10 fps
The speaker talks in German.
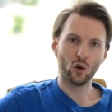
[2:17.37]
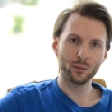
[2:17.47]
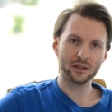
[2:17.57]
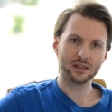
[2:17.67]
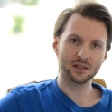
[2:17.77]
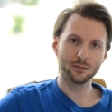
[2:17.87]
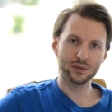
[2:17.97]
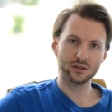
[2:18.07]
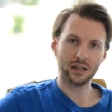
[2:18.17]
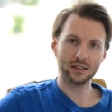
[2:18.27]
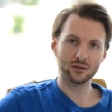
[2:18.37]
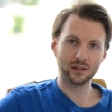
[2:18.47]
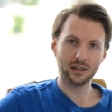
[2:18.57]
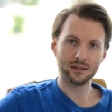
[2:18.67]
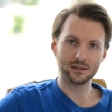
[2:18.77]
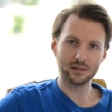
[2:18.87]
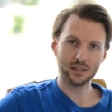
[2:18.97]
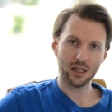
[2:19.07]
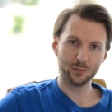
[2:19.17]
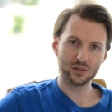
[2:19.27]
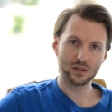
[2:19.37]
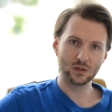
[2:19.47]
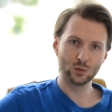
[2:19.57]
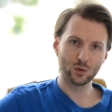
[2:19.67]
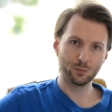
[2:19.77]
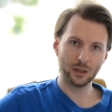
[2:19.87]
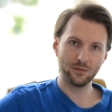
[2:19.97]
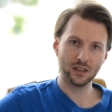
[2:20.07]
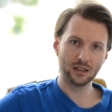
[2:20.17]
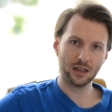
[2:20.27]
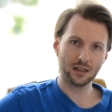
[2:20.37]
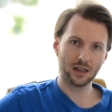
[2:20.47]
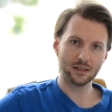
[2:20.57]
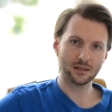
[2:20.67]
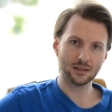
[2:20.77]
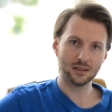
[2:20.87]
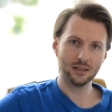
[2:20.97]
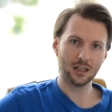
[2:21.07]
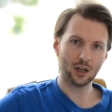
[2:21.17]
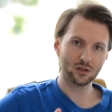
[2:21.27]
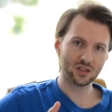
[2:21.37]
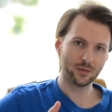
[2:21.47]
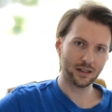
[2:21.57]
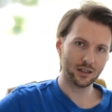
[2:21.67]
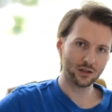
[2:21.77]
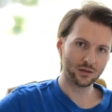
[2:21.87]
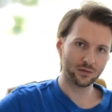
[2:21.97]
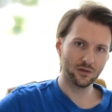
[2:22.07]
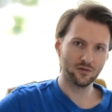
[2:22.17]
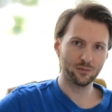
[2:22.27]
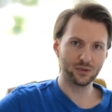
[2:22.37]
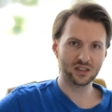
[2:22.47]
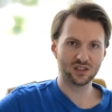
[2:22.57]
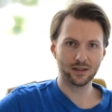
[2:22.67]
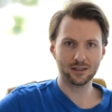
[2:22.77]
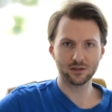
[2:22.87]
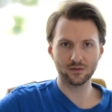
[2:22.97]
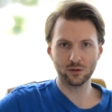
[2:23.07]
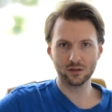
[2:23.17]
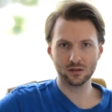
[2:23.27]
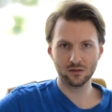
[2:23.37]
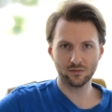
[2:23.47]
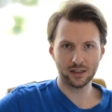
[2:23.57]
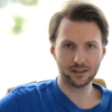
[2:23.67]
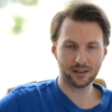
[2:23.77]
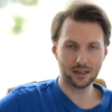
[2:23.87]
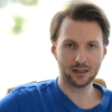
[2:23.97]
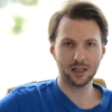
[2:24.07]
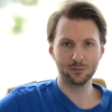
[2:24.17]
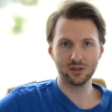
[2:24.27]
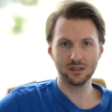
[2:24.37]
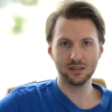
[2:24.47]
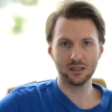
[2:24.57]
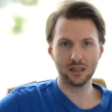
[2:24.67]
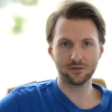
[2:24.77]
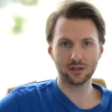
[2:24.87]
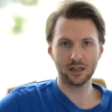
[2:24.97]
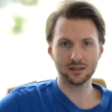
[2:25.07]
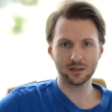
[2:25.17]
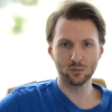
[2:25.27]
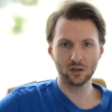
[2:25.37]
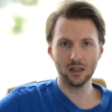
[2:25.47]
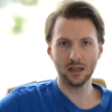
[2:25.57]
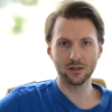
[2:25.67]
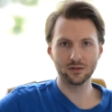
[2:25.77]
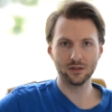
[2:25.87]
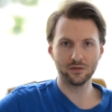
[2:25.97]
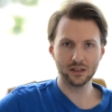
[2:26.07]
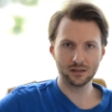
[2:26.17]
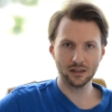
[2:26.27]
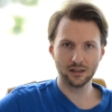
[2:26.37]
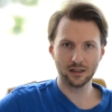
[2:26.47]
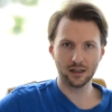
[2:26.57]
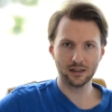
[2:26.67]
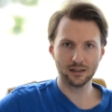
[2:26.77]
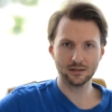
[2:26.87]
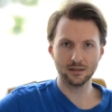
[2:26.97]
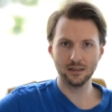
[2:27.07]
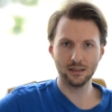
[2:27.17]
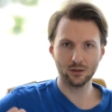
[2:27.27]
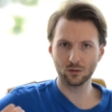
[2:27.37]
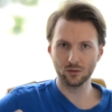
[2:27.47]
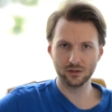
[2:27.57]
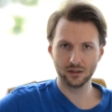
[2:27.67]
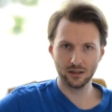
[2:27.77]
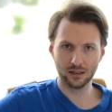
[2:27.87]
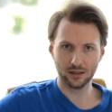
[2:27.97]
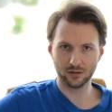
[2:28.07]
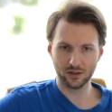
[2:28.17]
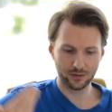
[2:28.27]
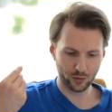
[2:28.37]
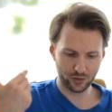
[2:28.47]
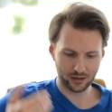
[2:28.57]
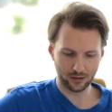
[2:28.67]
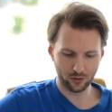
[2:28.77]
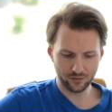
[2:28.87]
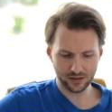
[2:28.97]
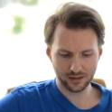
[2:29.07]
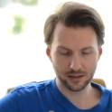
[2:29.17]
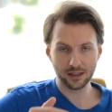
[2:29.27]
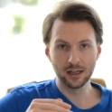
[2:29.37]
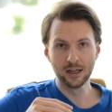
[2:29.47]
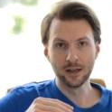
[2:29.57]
Um das Ganze ein bisschen einzugrenzen, ich habe jetzt gesucht BMW 330i aus 2005 bis 2014, weil danach kamen die F30-Modelle, also die Vierzylinder 330i, die jucken uns ja nicht, also deswegen unwichtig.